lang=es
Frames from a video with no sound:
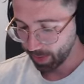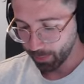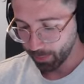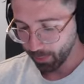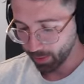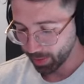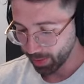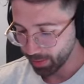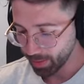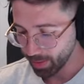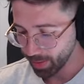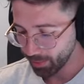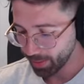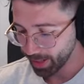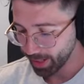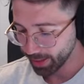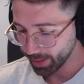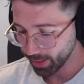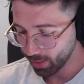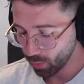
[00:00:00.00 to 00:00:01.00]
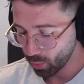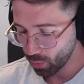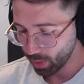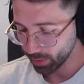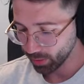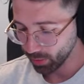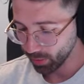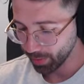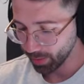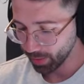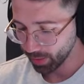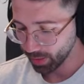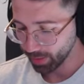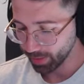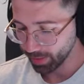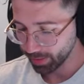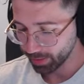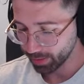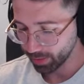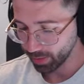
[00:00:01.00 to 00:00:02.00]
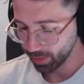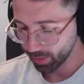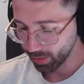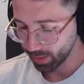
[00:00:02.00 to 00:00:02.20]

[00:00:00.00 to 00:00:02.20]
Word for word: Porque a mí me parece cuanto menos divertido.